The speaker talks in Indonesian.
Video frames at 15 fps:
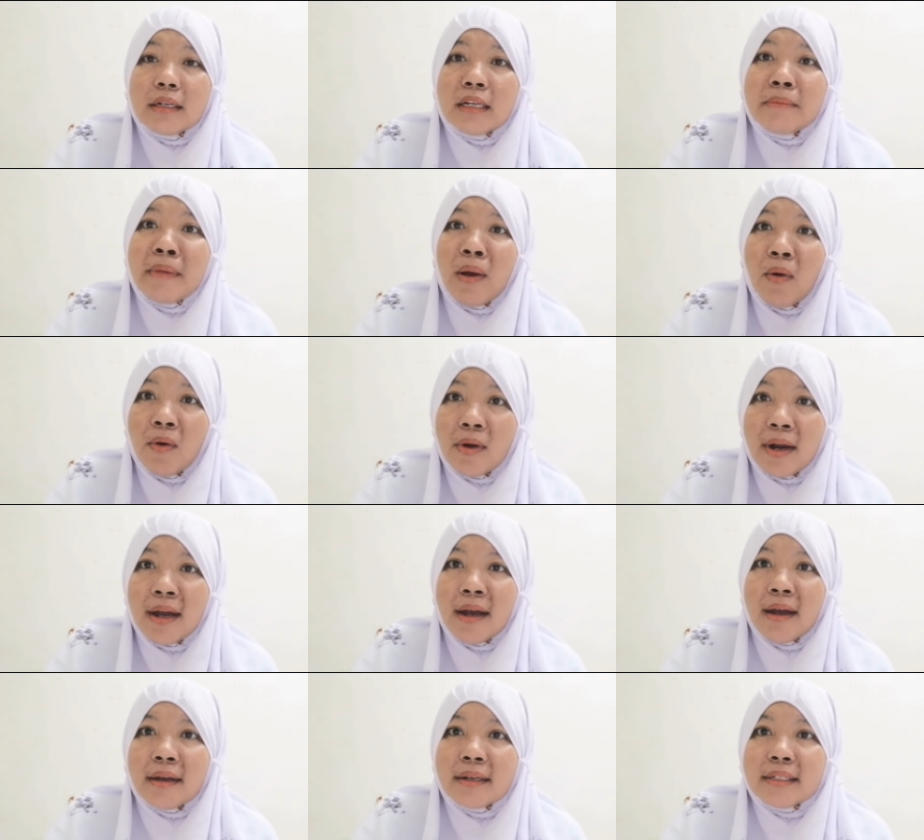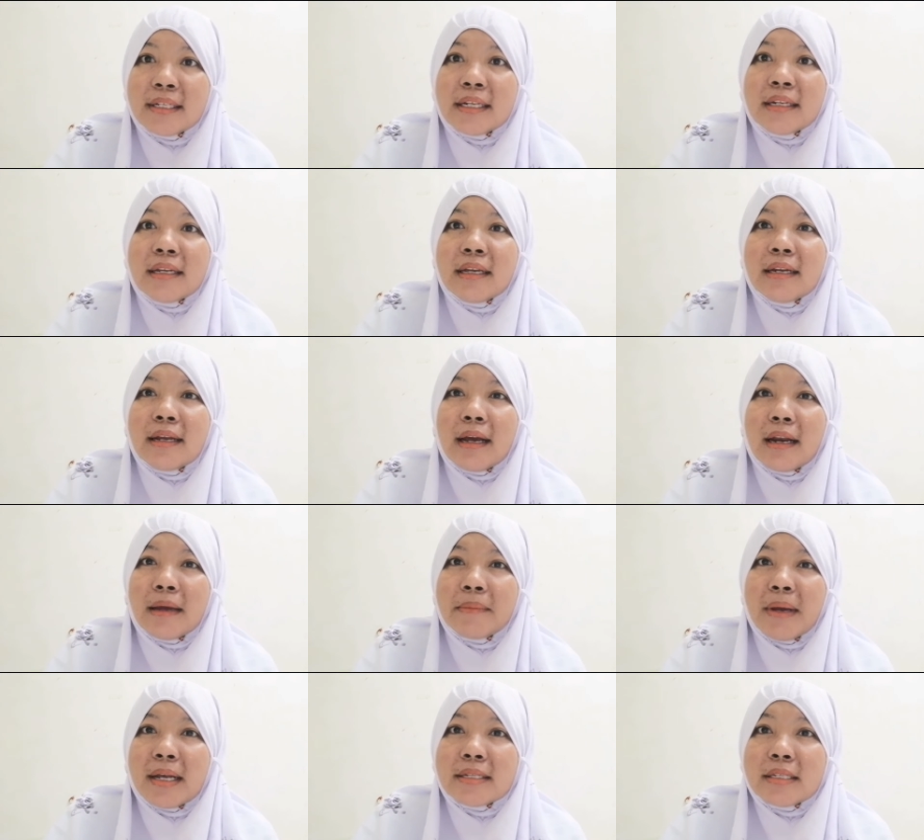lima orang. Jadi
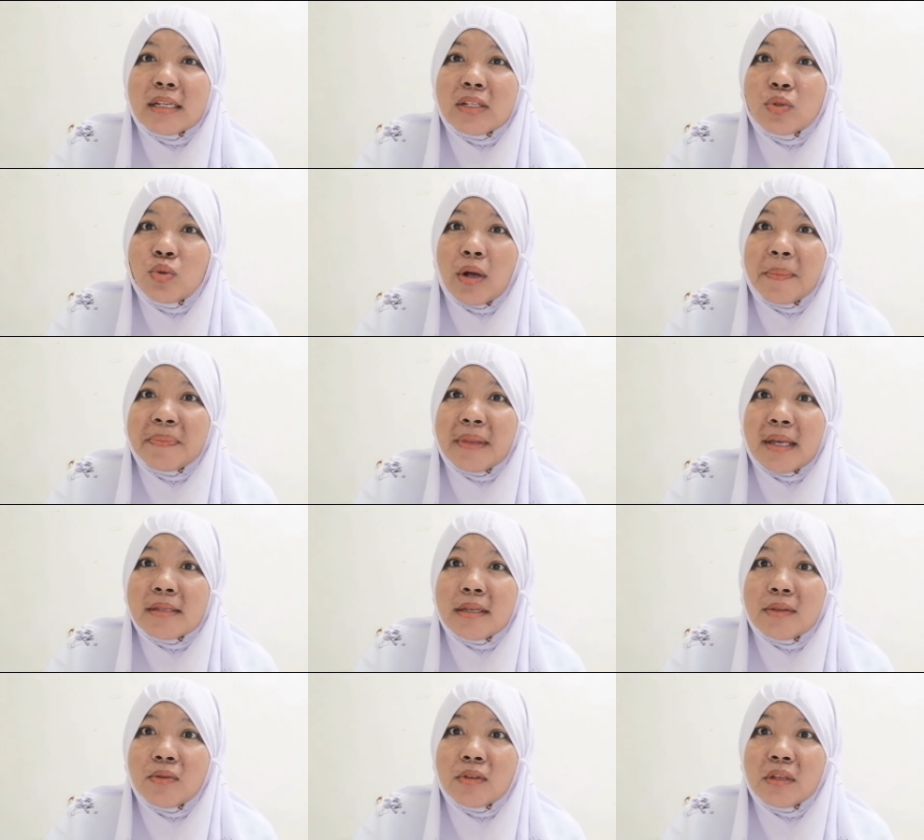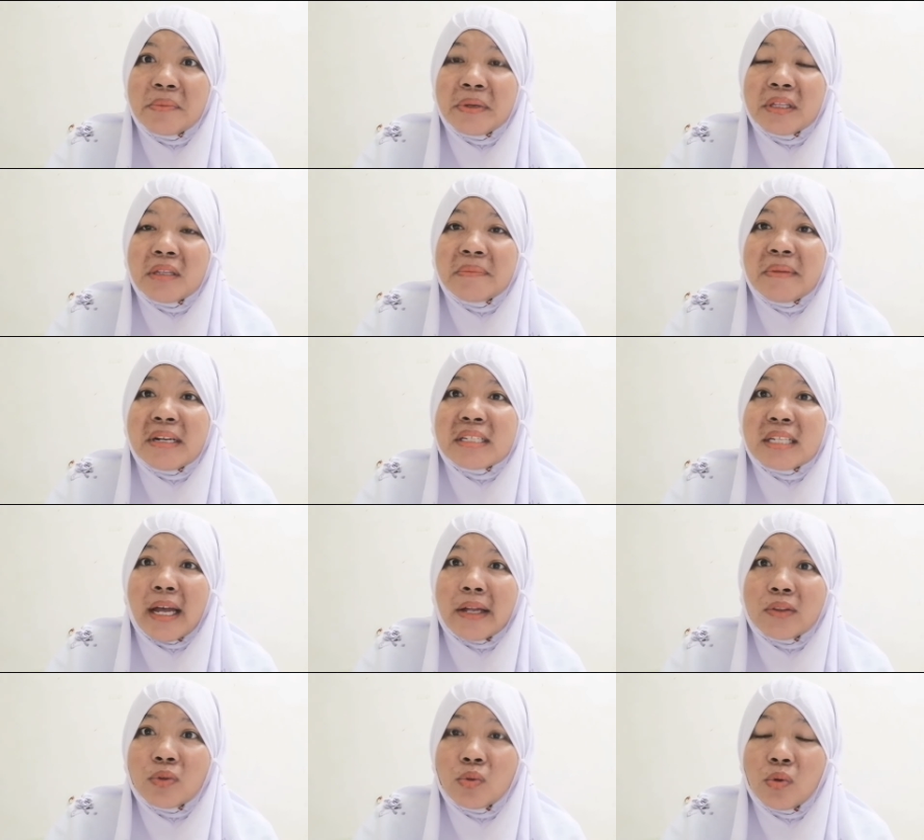dalam hasil swab test itu teman-teman
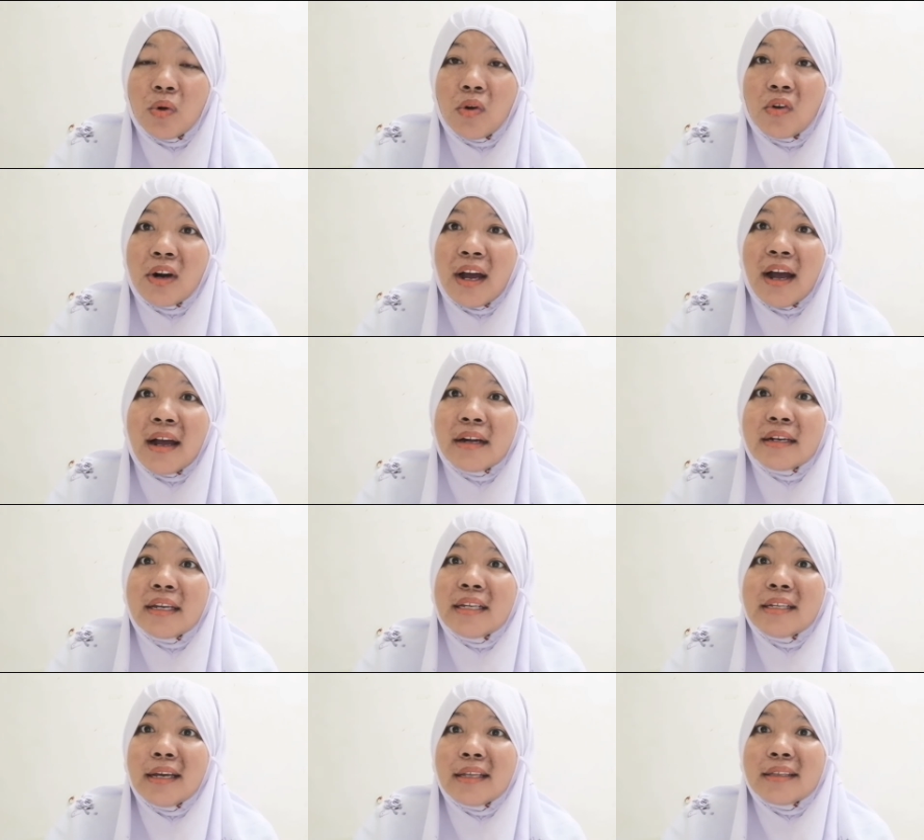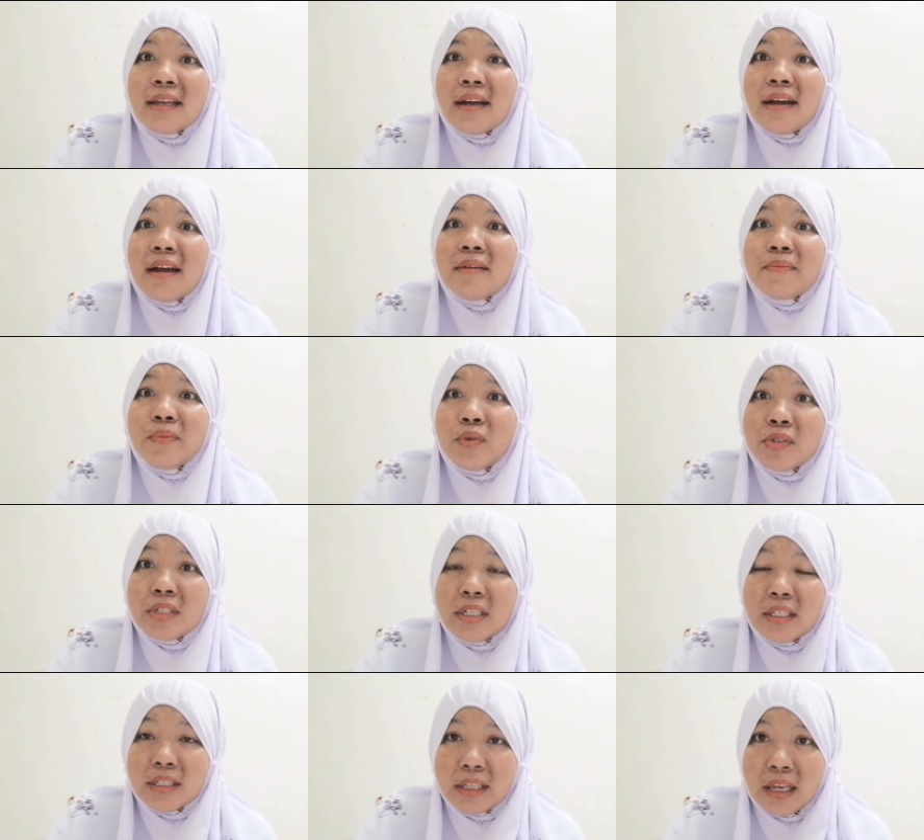satu orang dinyatakan
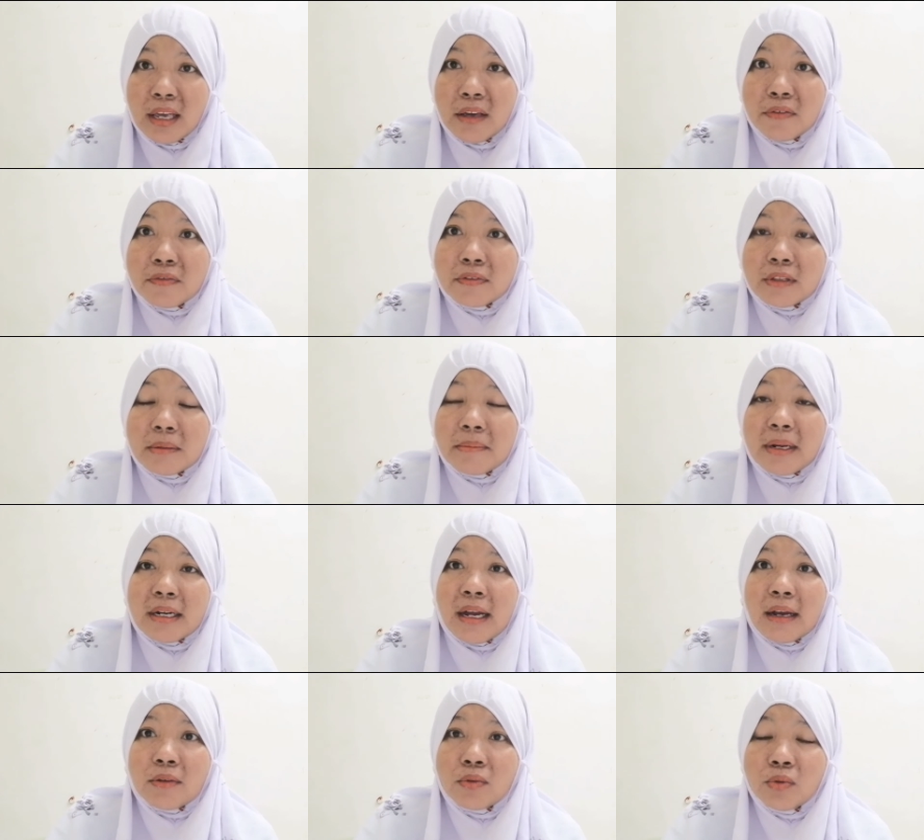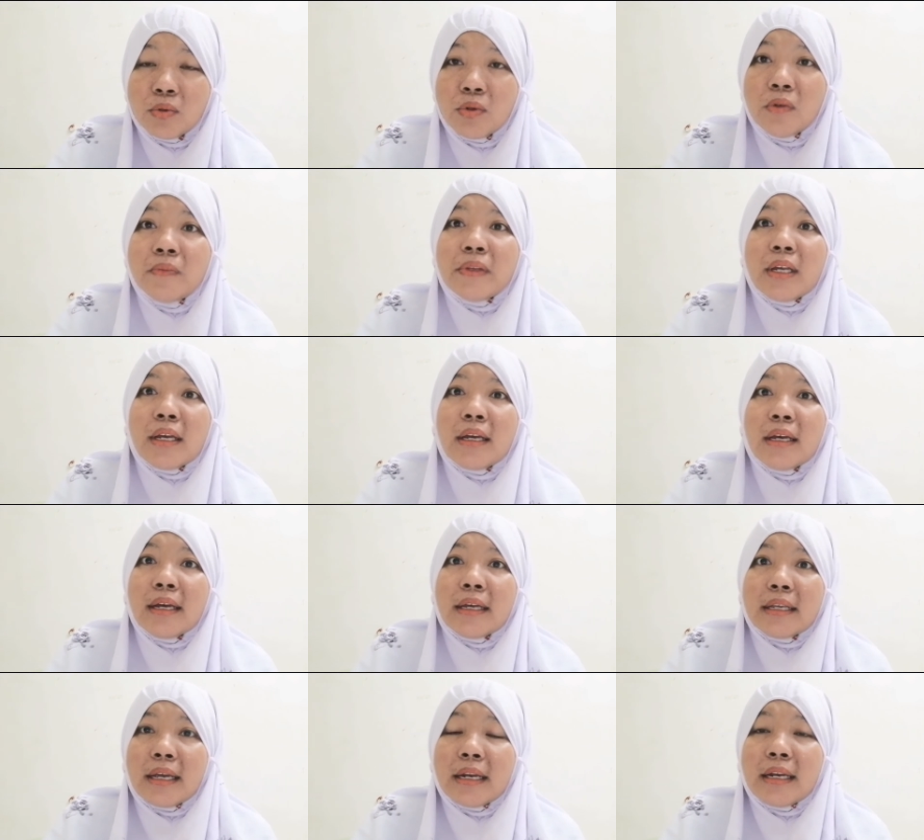positif teman aku.
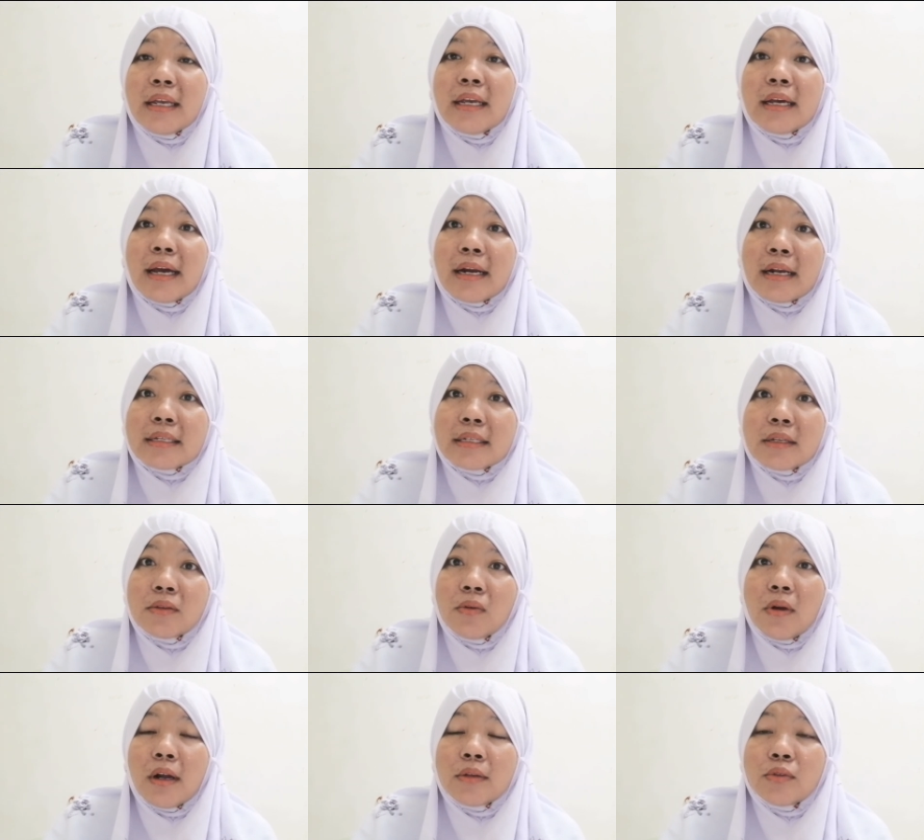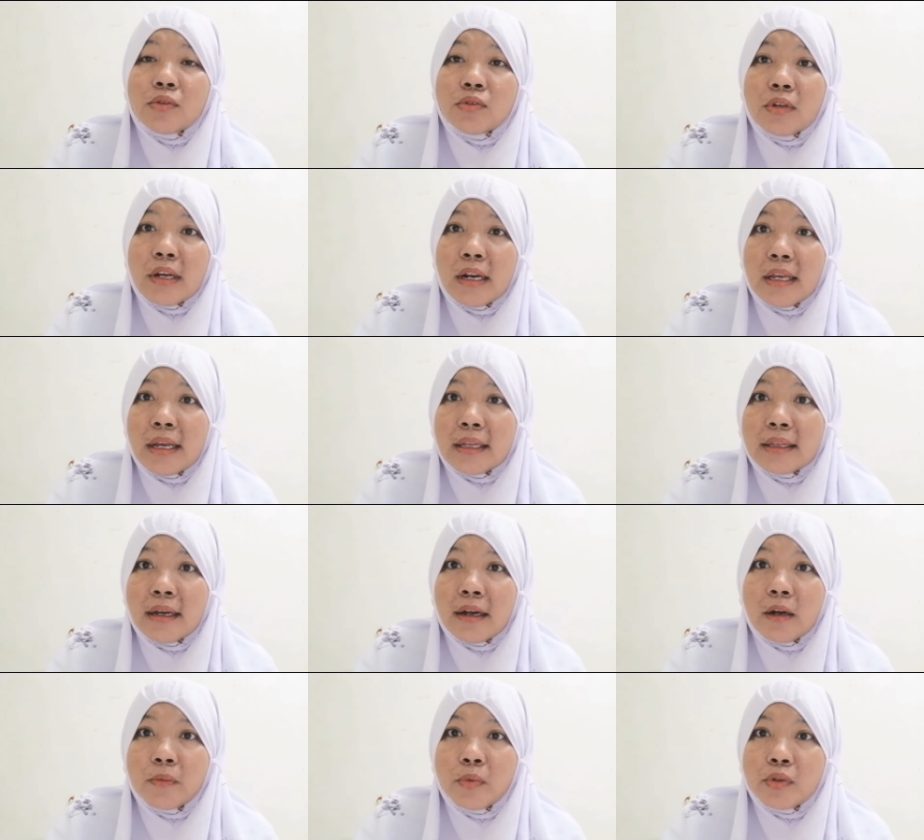Jadi karena satu orang itu sudah
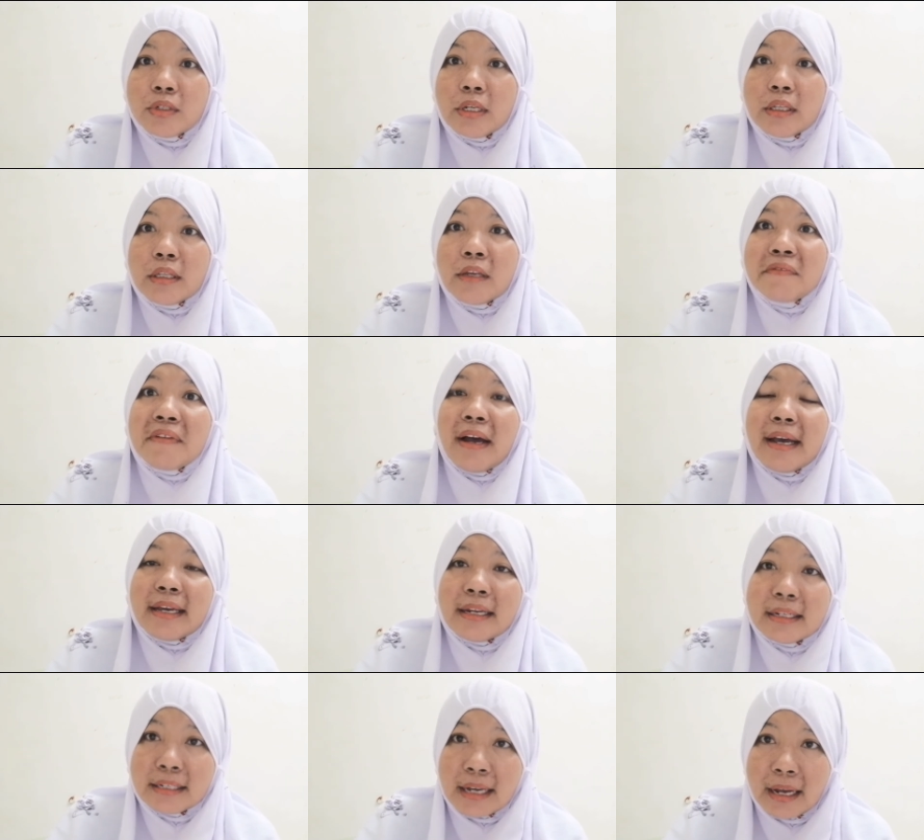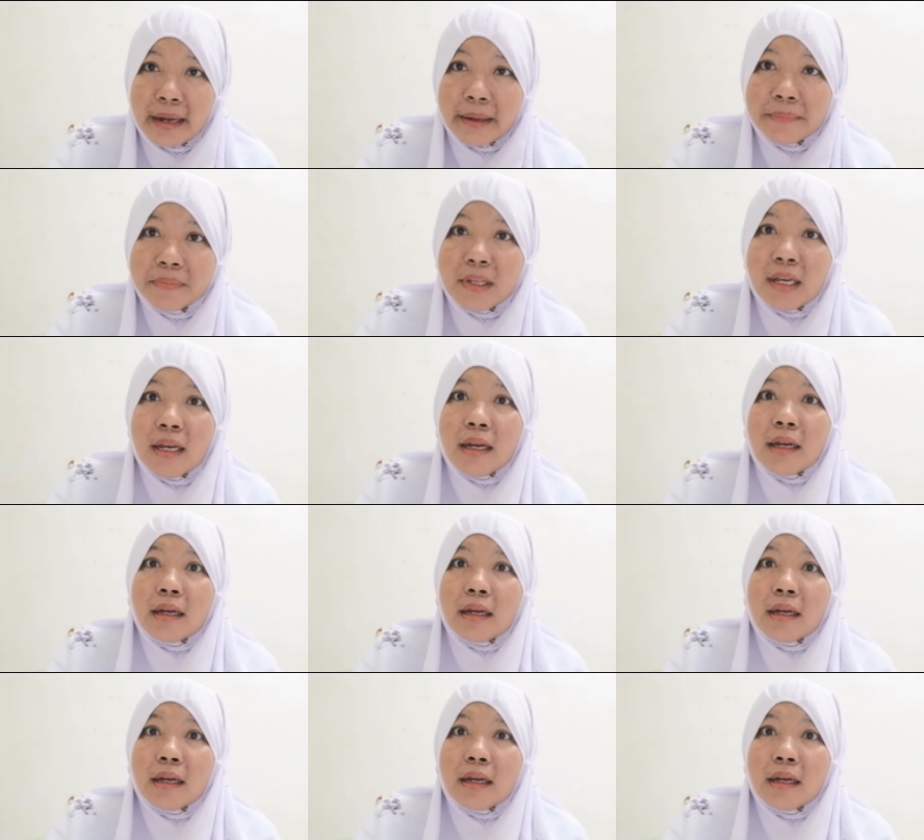dinyatakan positif, akhirnya